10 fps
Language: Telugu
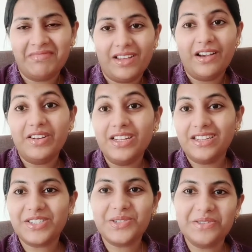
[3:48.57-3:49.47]
అవన్నీ
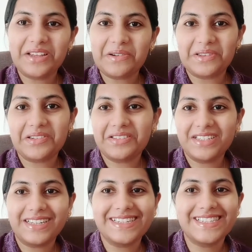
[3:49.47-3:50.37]
నచ్చుతున్నాయి కొత్త కొత్త
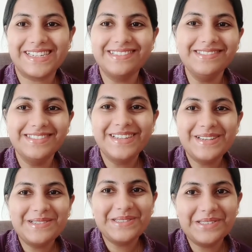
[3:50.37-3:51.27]
టేస్ట్లు
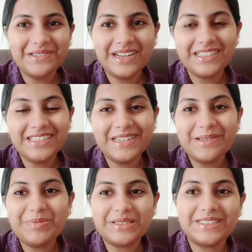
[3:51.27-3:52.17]
సో అదండి
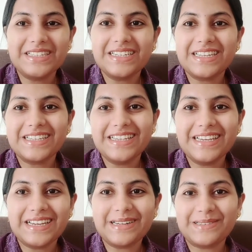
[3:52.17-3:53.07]
ప్రస్తుతానికైతే ఇంకా